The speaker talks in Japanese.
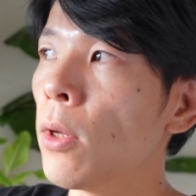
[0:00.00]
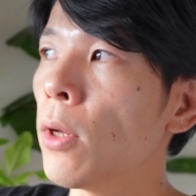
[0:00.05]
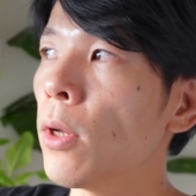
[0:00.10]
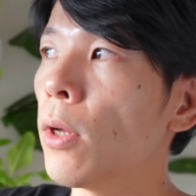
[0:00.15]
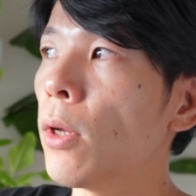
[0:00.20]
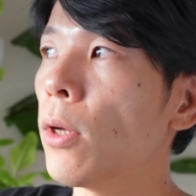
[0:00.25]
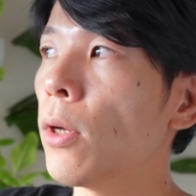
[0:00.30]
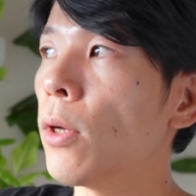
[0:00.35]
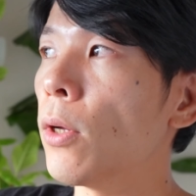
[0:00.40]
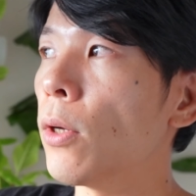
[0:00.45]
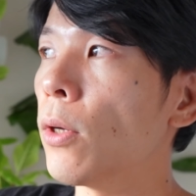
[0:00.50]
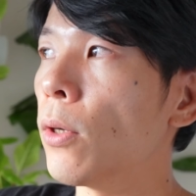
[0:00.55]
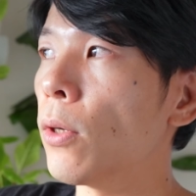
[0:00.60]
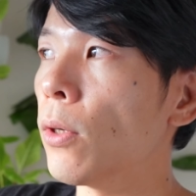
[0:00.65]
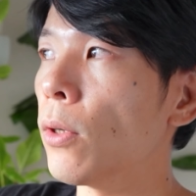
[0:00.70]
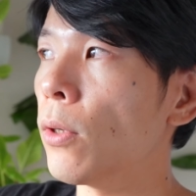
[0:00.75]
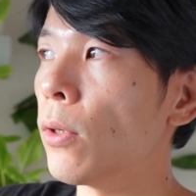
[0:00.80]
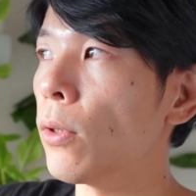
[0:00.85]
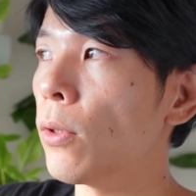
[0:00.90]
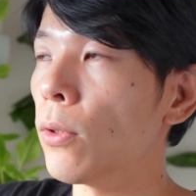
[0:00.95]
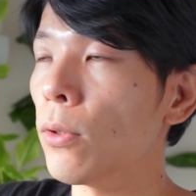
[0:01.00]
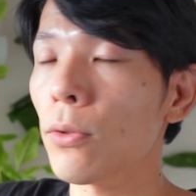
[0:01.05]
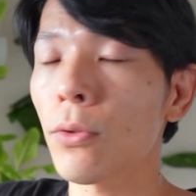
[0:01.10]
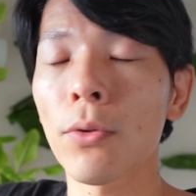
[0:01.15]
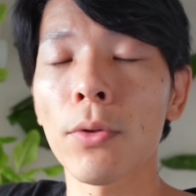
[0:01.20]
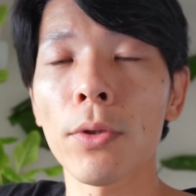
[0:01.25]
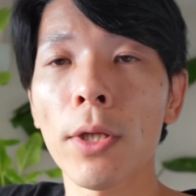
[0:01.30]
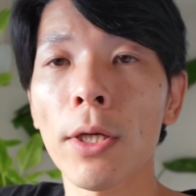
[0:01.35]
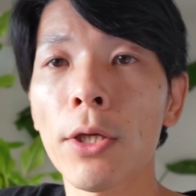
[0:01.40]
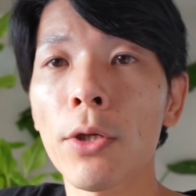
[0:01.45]
えー、
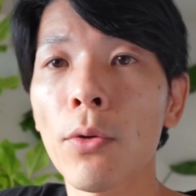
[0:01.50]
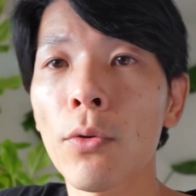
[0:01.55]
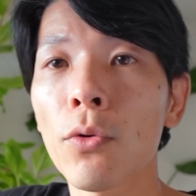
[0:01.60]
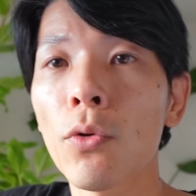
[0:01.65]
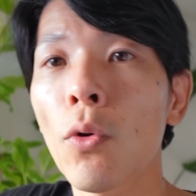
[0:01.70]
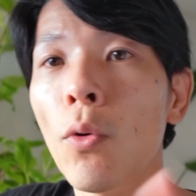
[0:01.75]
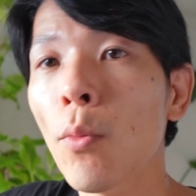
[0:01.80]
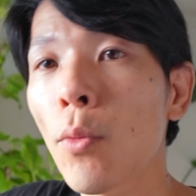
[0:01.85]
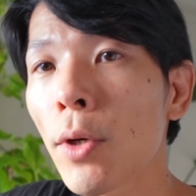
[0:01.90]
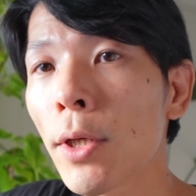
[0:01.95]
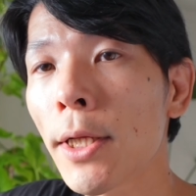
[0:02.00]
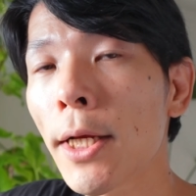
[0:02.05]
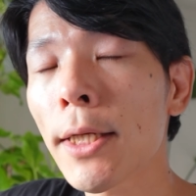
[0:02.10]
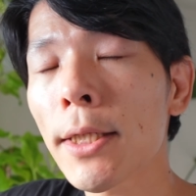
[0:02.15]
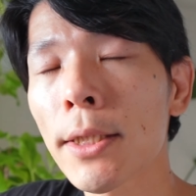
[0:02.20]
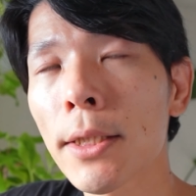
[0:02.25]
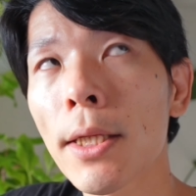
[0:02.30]
そういった記憶を思い出し